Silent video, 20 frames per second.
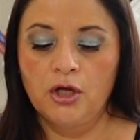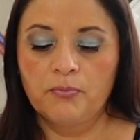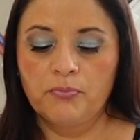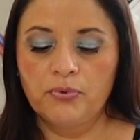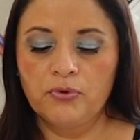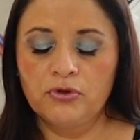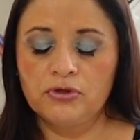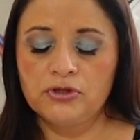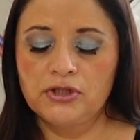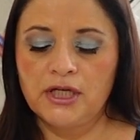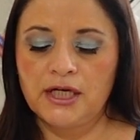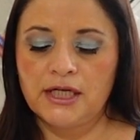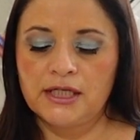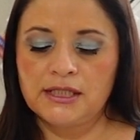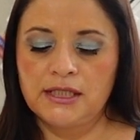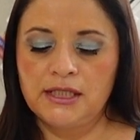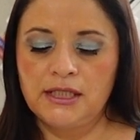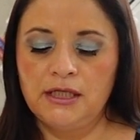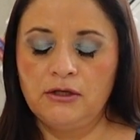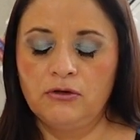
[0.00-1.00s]
Pudo ser
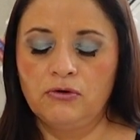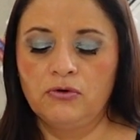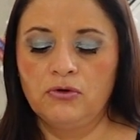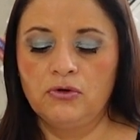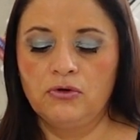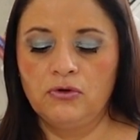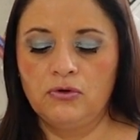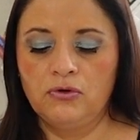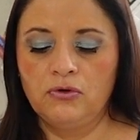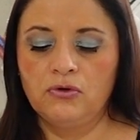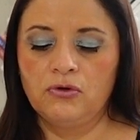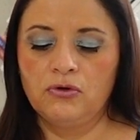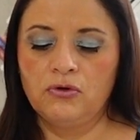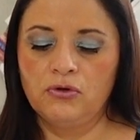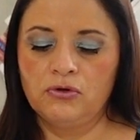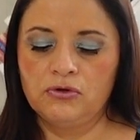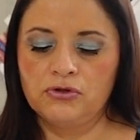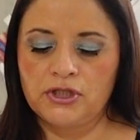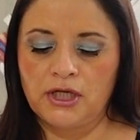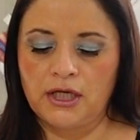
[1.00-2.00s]
así o no, no
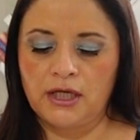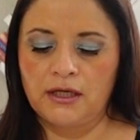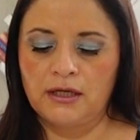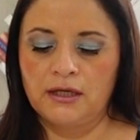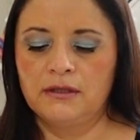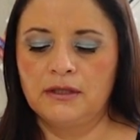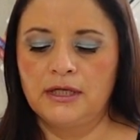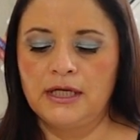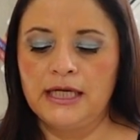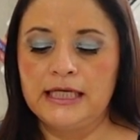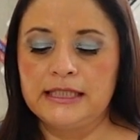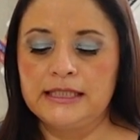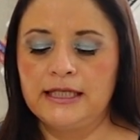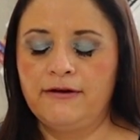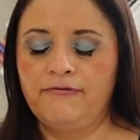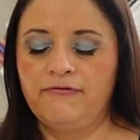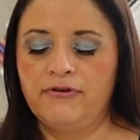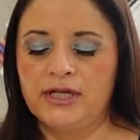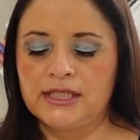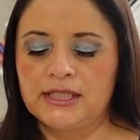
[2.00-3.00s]
lo sé es
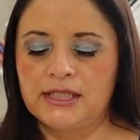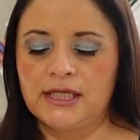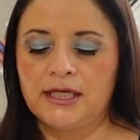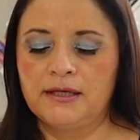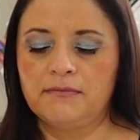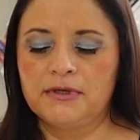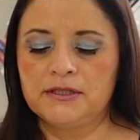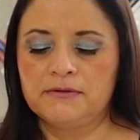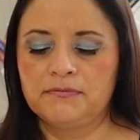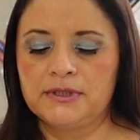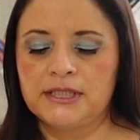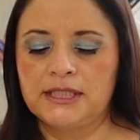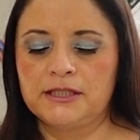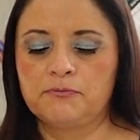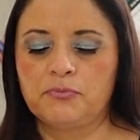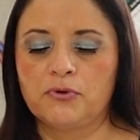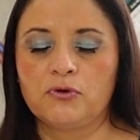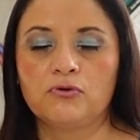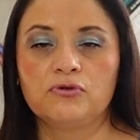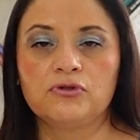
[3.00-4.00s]
la frase que más veces
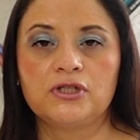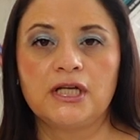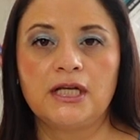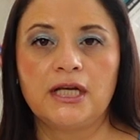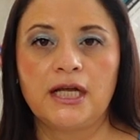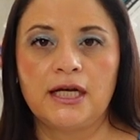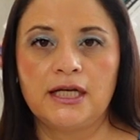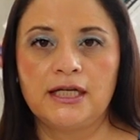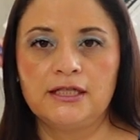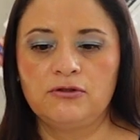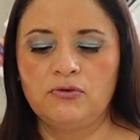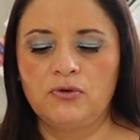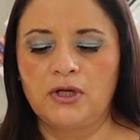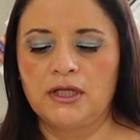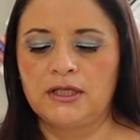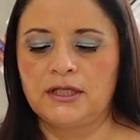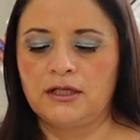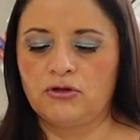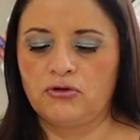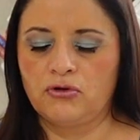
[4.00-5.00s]
pronuncia Ilanés
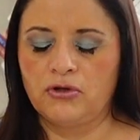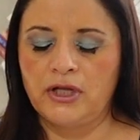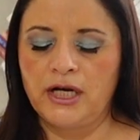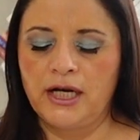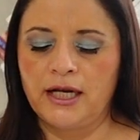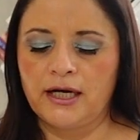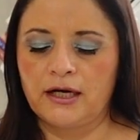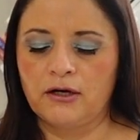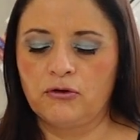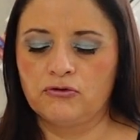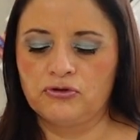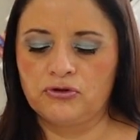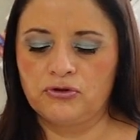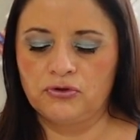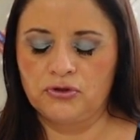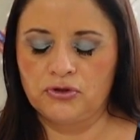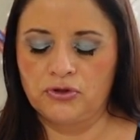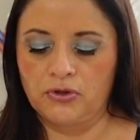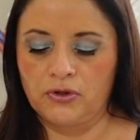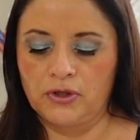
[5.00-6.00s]
durante toda la
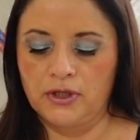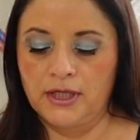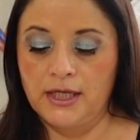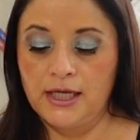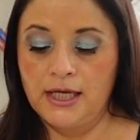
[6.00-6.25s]
reconstrucción.